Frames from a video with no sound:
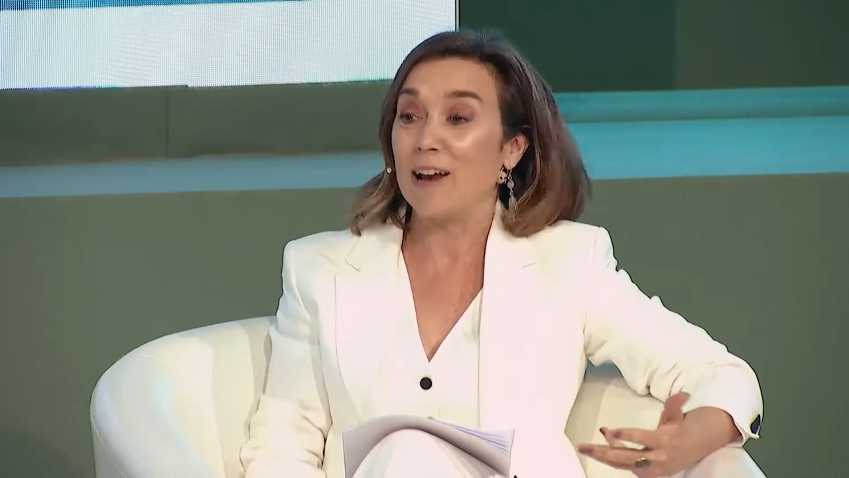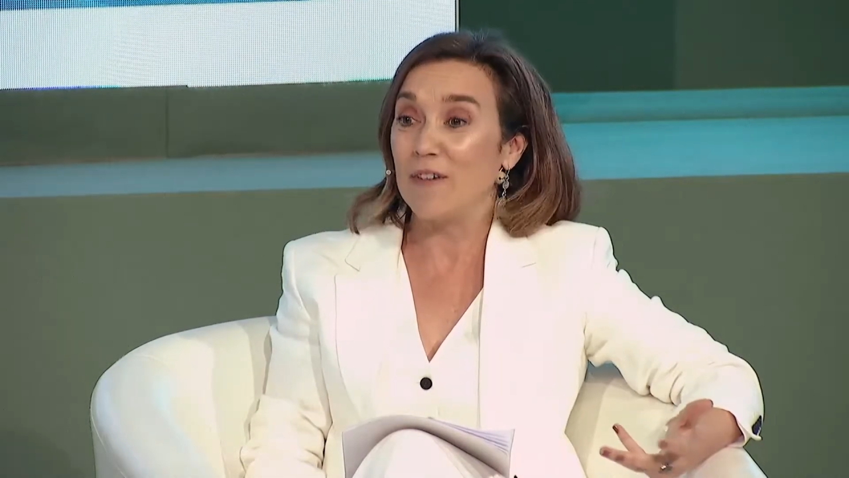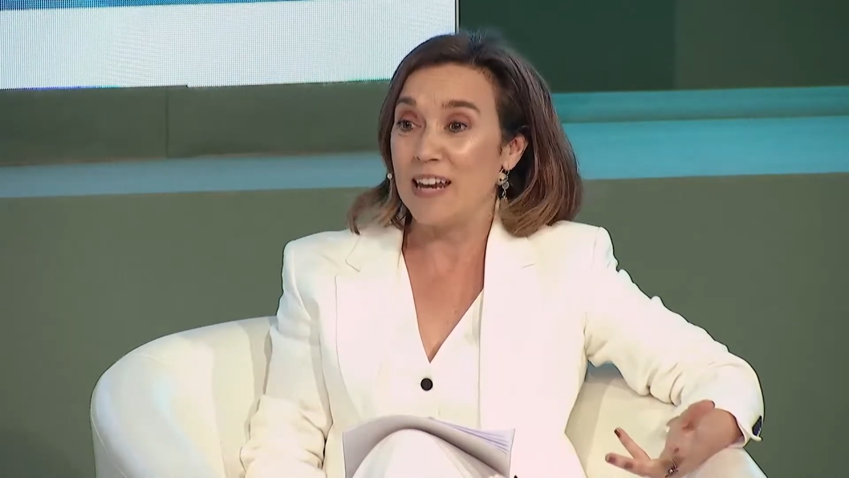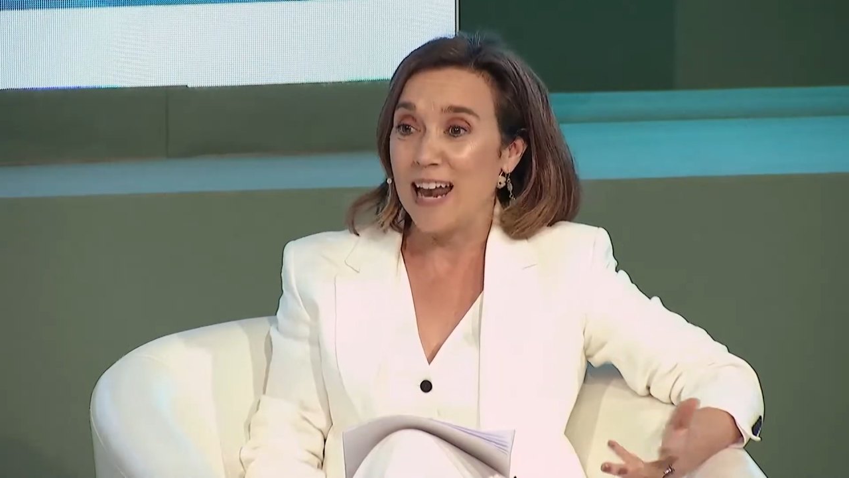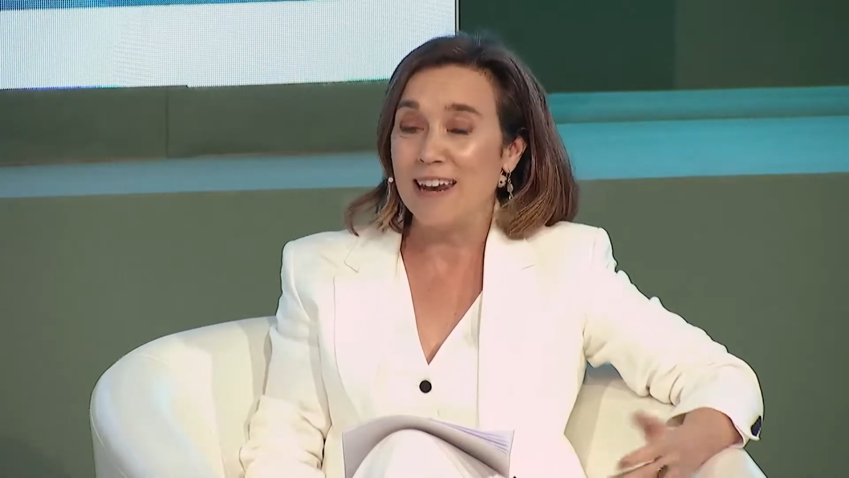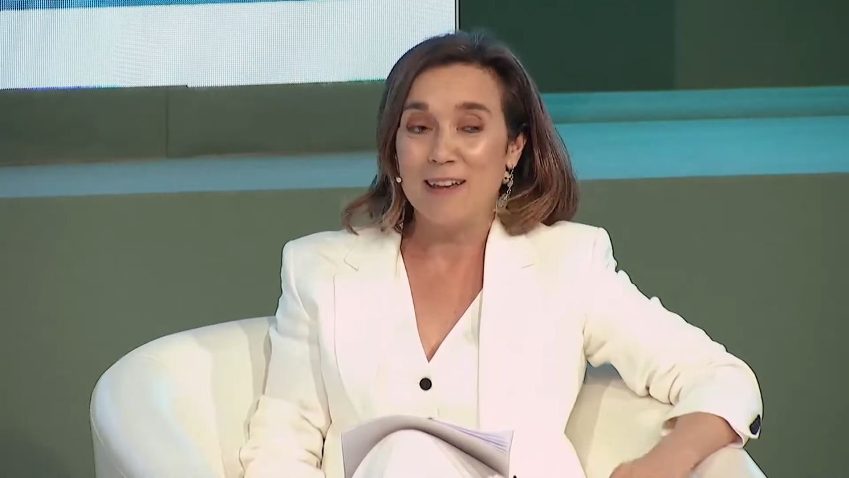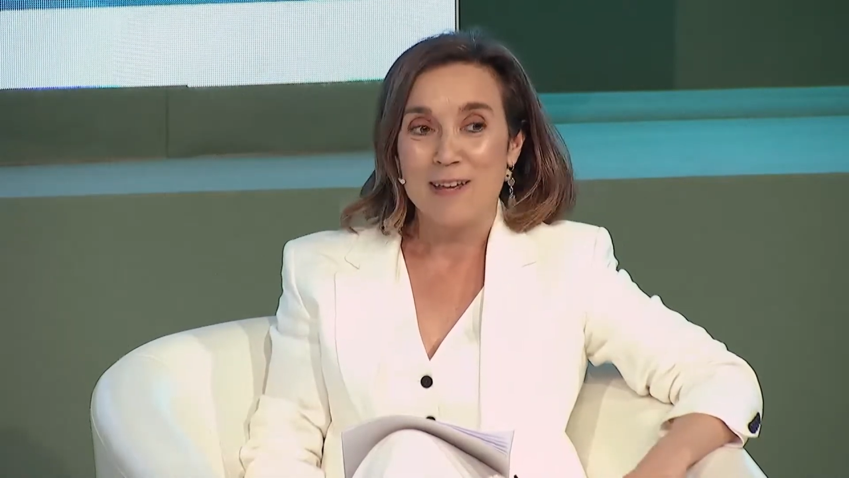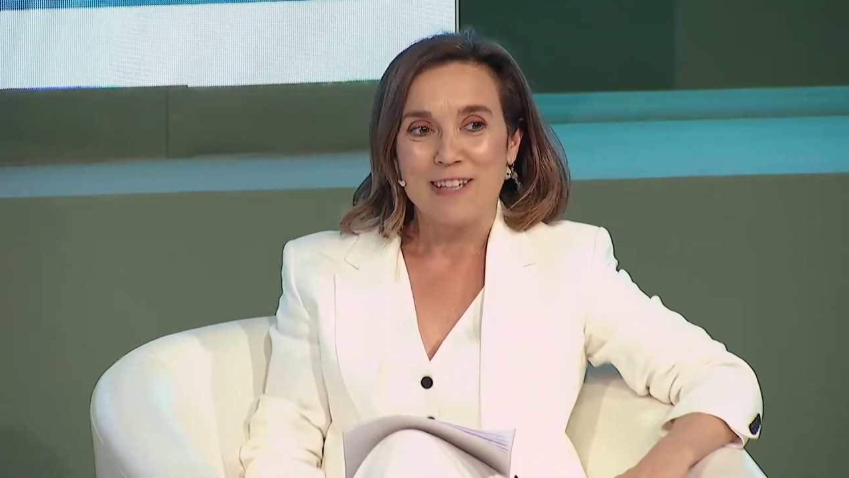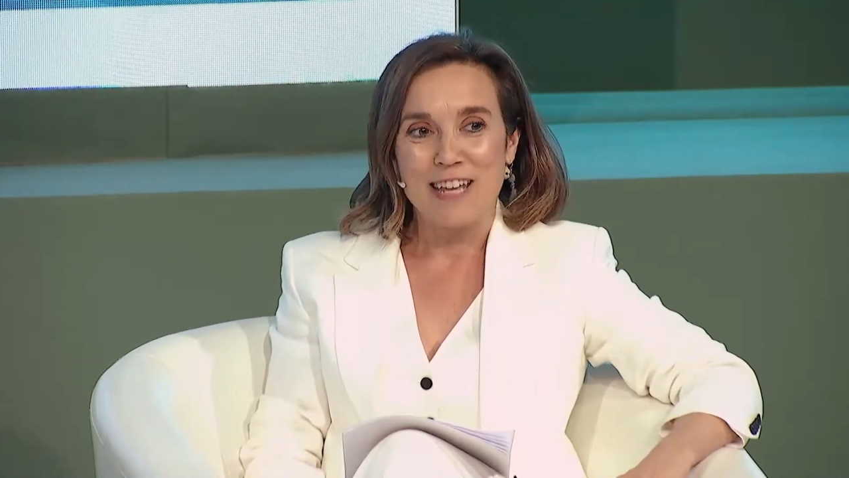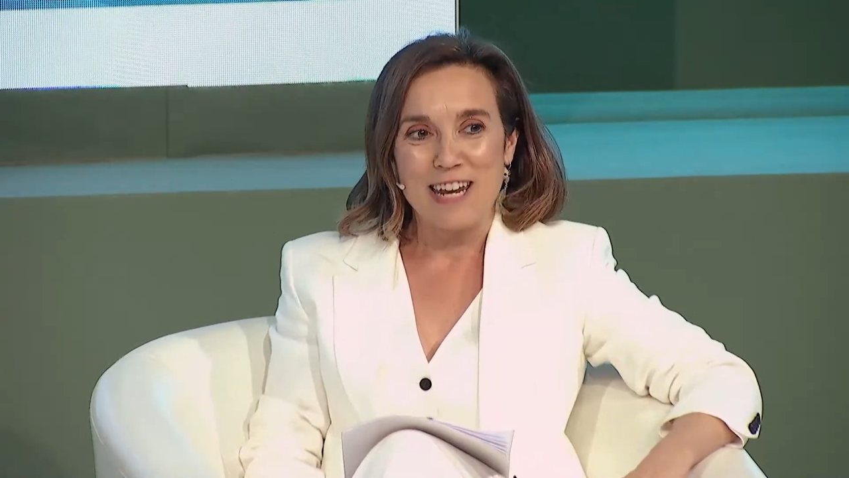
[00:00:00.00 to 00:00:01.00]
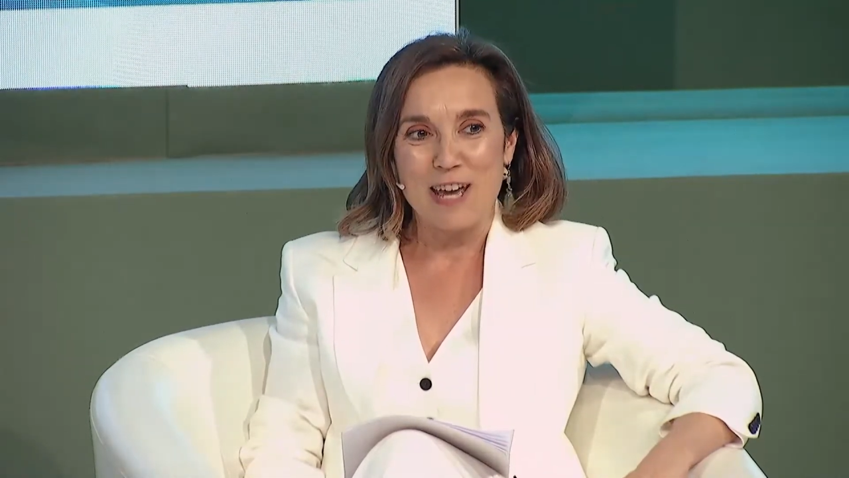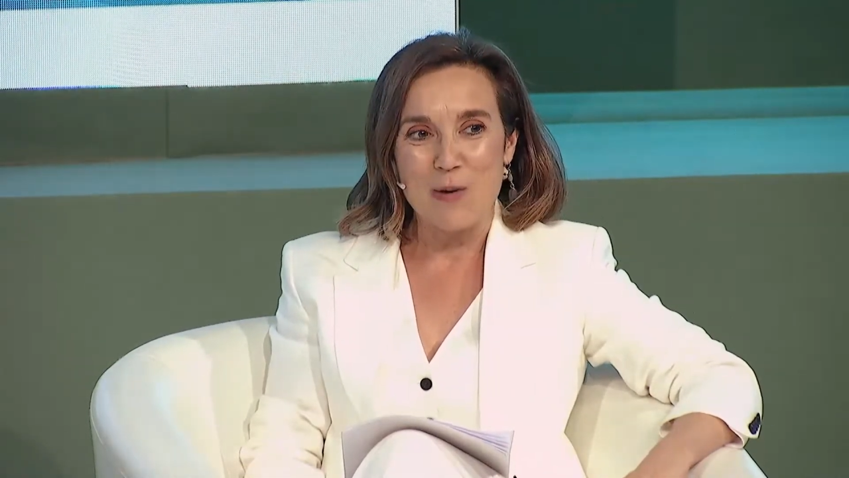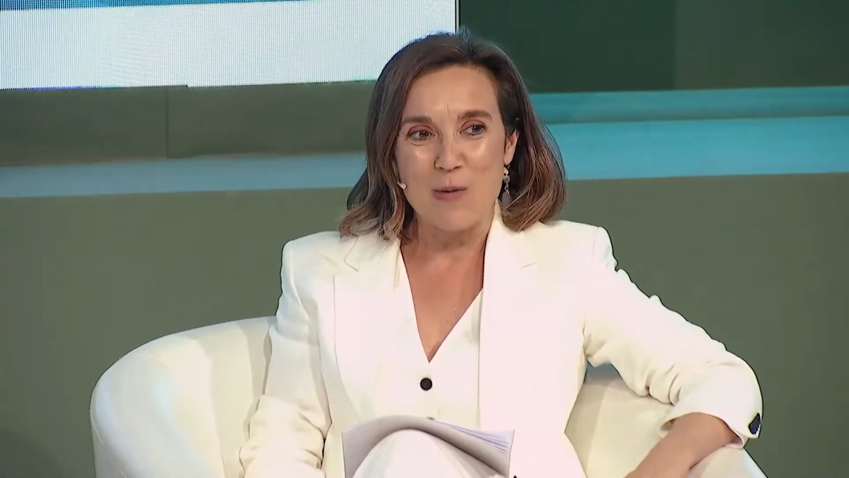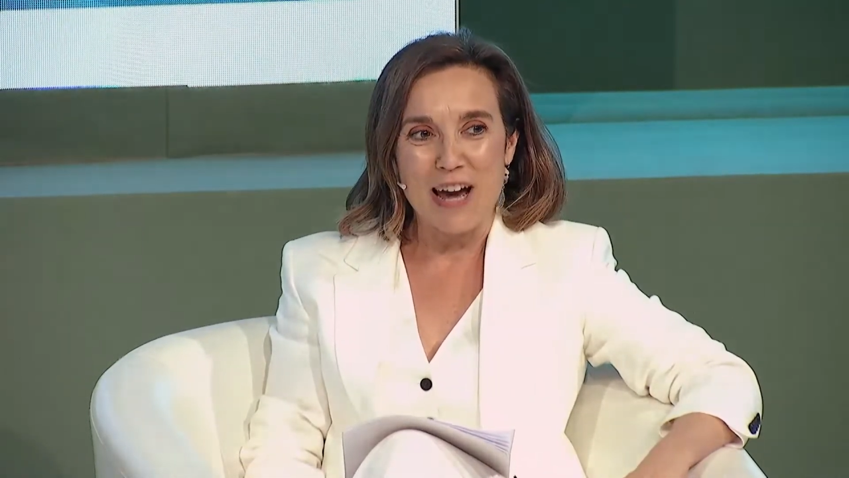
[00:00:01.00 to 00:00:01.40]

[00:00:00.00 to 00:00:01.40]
que al final tiene